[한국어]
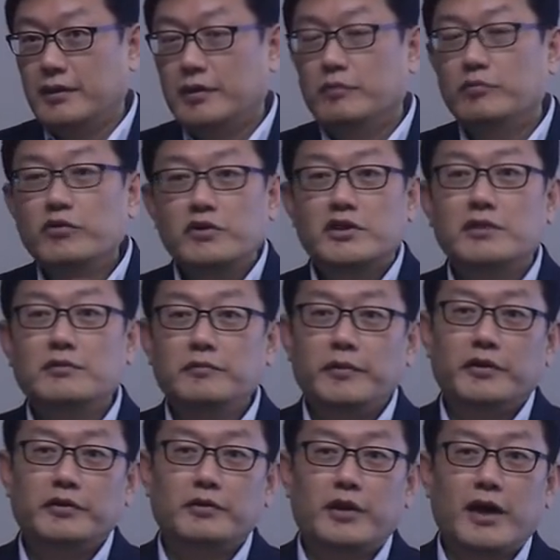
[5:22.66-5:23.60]
물질
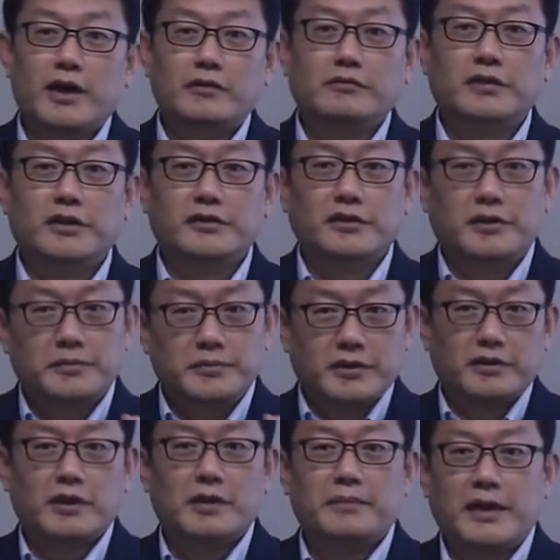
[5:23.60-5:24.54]
문명도 한국에서
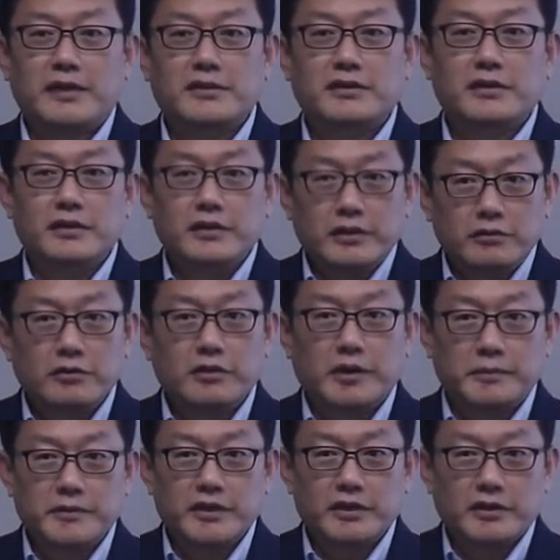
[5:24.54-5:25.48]
엄청난 발전을 이룰,
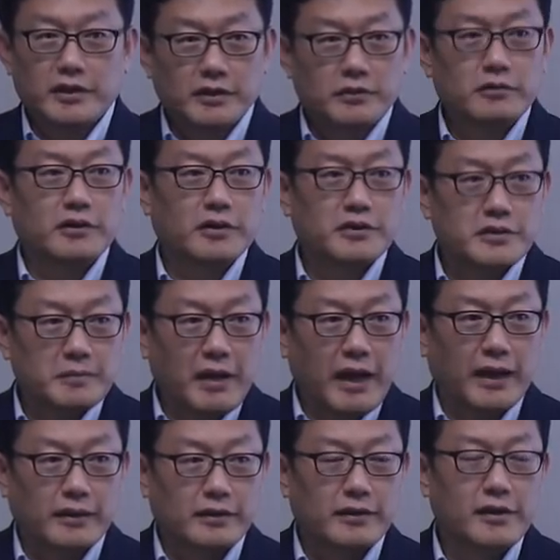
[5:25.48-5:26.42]
겁 이룰
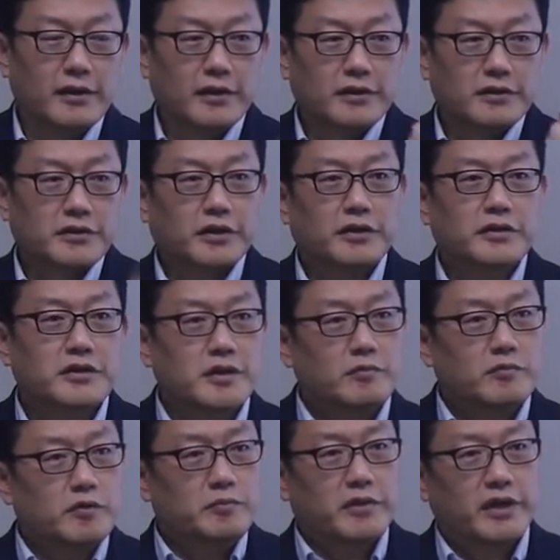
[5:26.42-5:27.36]
거지만
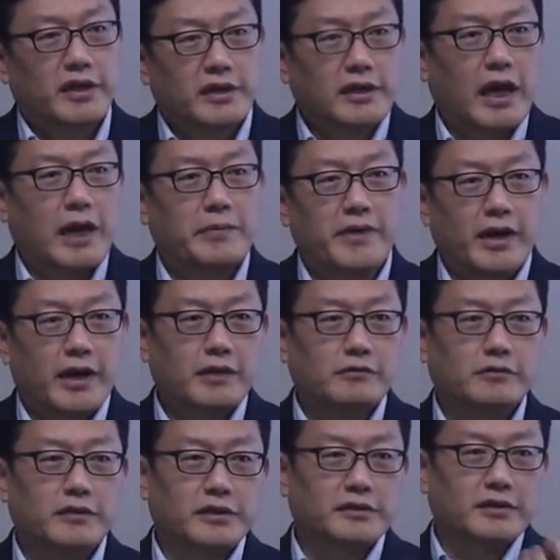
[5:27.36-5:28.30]
정신 문명의 답이
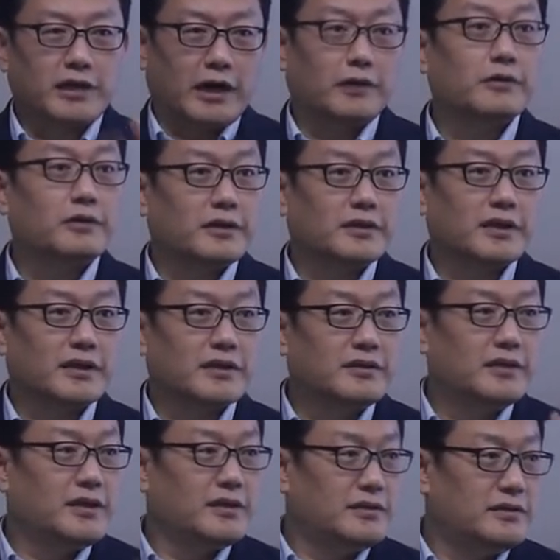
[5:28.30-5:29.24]
한국에서 나올 거다.
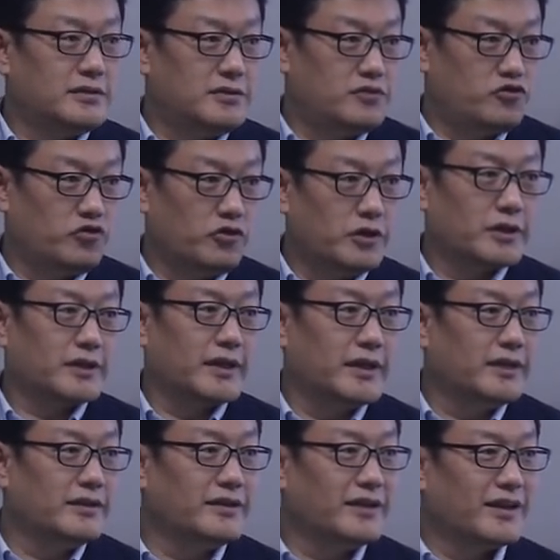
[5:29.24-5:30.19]
그게 중요하다.
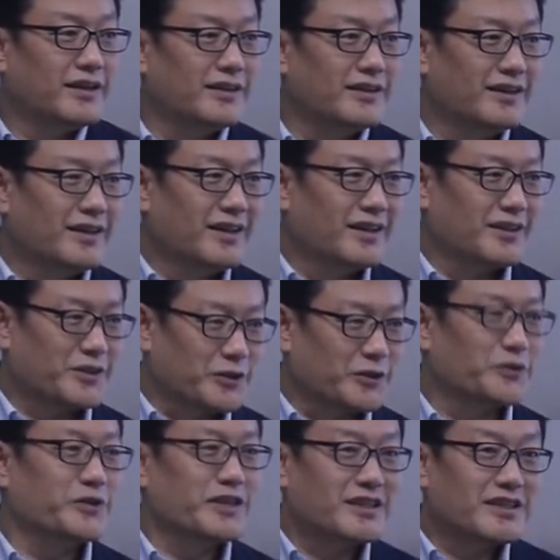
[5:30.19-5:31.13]
이런 얘기를
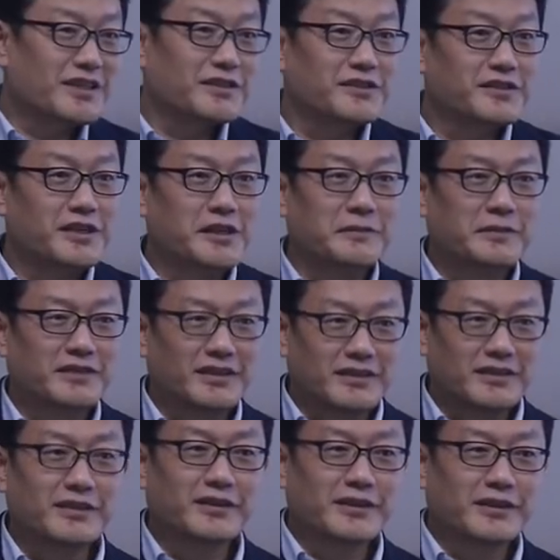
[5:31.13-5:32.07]
저도 이제 제 선생님한테
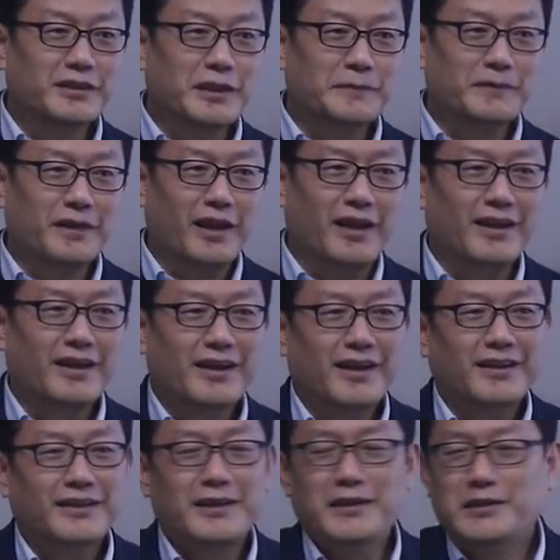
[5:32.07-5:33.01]
들었기 때문에
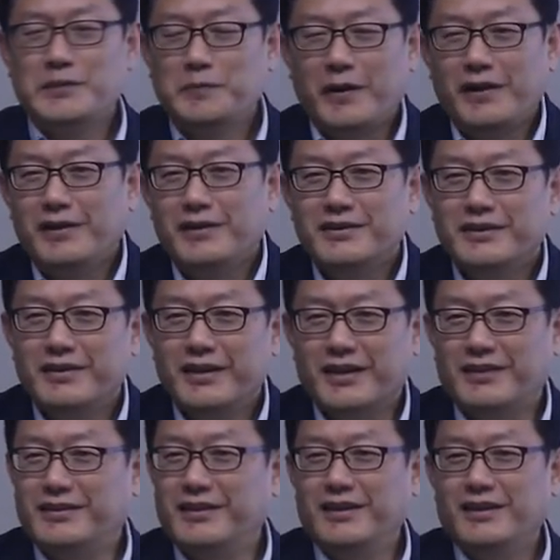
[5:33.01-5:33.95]
근데 28년
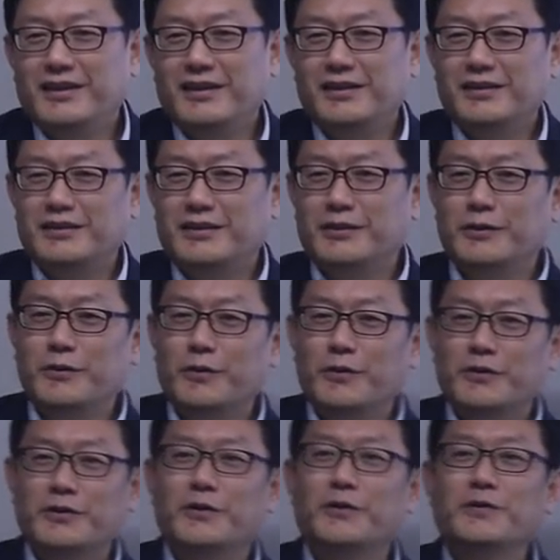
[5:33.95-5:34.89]
전에 그 얘기를
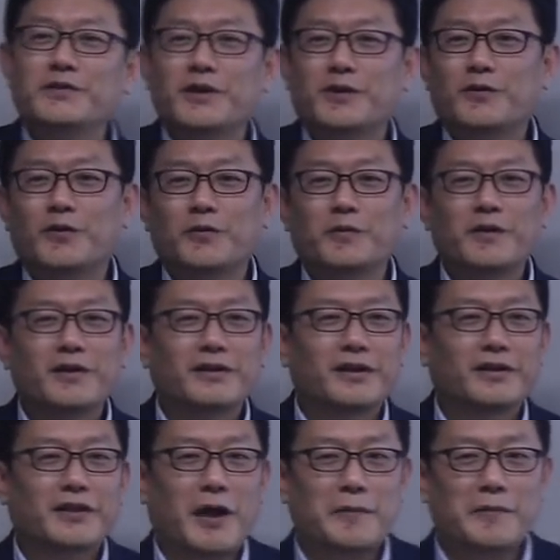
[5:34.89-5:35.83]
듣고 저 혼자 공부할
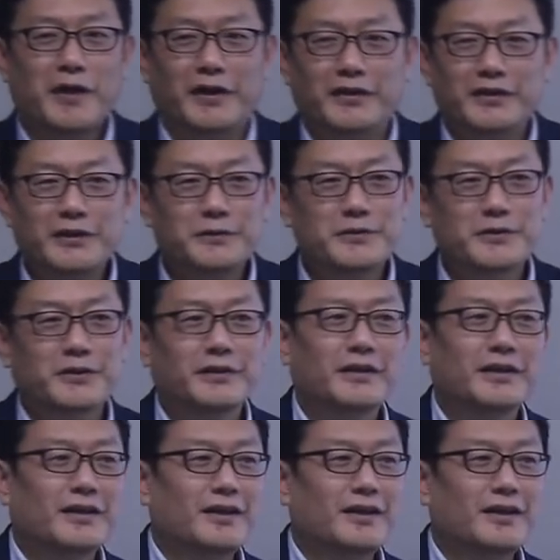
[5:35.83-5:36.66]
땐 답이 안 나오죠.